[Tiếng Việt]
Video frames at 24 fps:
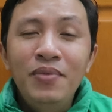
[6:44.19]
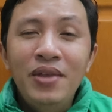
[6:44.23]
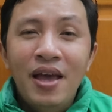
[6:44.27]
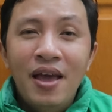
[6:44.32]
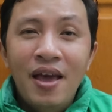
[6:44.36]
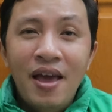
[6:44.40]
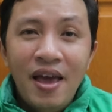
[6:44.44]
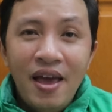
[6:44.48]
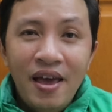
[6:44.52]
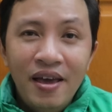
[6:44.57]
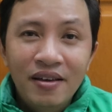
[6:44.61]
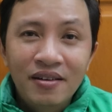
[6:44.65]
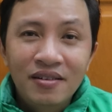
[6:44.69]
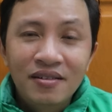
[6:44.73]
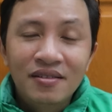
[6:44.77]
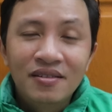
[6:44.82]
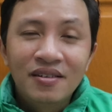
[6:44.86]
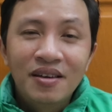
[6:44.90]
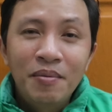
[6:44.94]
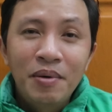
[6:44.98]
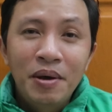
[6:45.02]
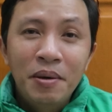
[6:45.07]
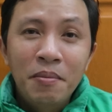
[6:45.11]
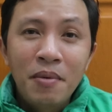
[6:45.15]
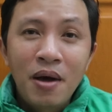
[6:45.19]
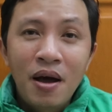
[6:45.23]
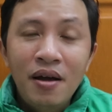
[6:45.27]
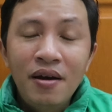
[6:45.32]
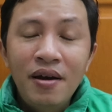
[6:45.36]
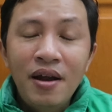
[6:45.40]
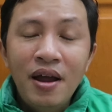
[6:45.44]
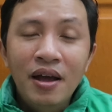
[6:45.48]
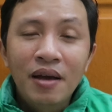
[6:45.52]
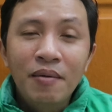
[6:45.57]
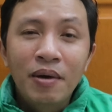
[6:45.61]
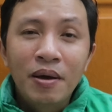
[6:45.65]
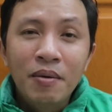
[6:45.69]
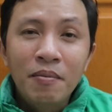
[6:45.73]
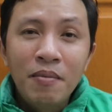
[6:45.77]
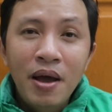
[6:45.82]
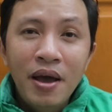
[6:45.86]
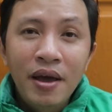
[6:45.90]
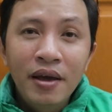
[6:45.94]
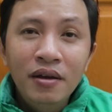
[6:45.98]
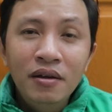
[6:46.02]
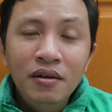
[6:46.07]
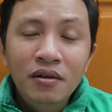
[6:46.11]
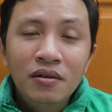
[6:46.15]
nhà hàng, các bạn mở ra các bạn
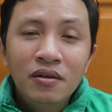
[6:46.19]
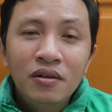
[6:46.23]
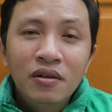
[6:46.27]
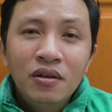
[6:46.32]
bán.